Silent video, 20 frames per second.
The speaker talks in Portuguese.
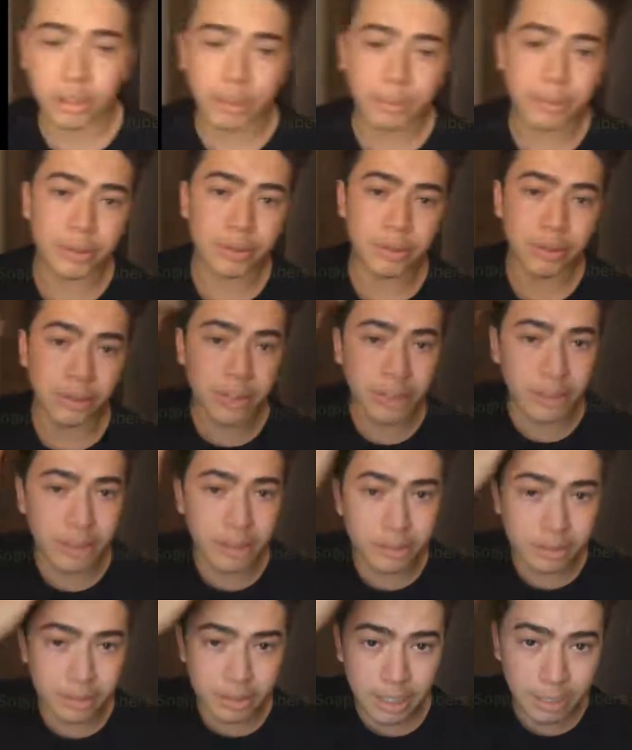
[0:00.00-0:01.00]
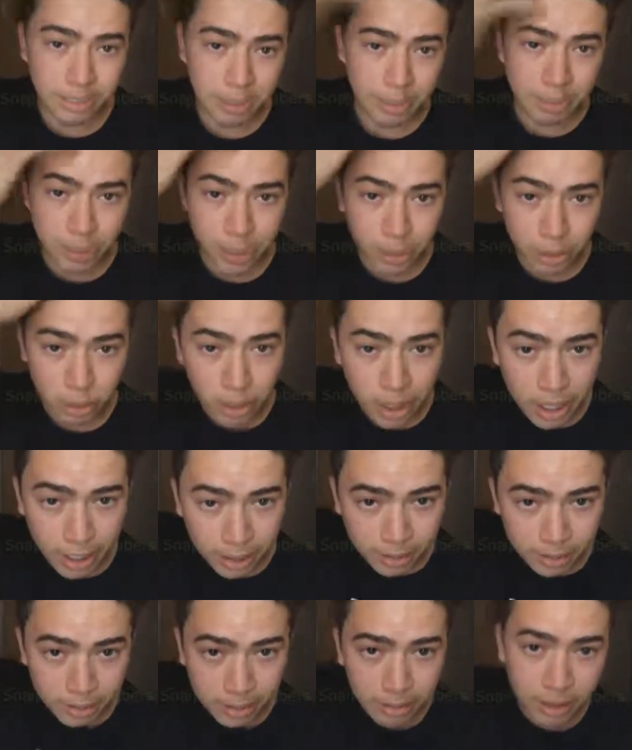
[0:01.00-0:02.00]
uma pessoa que sabe
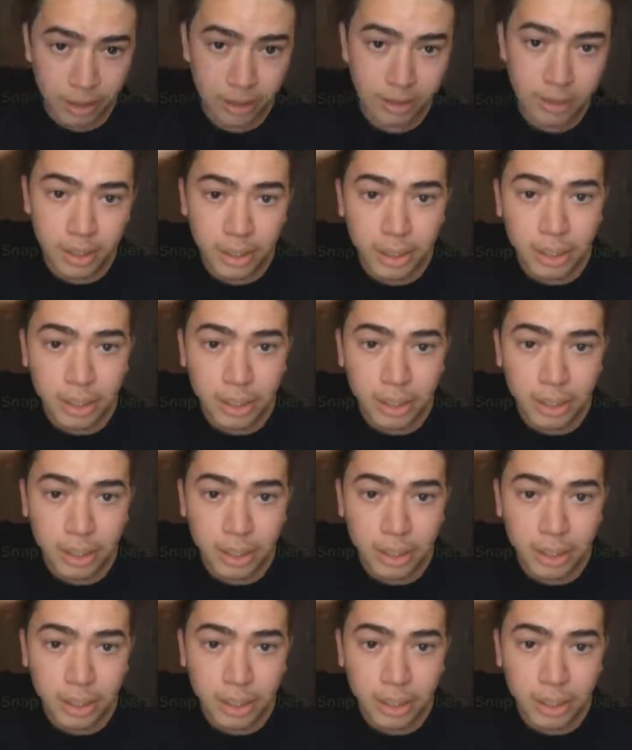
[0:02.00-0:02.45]
perdoar, né?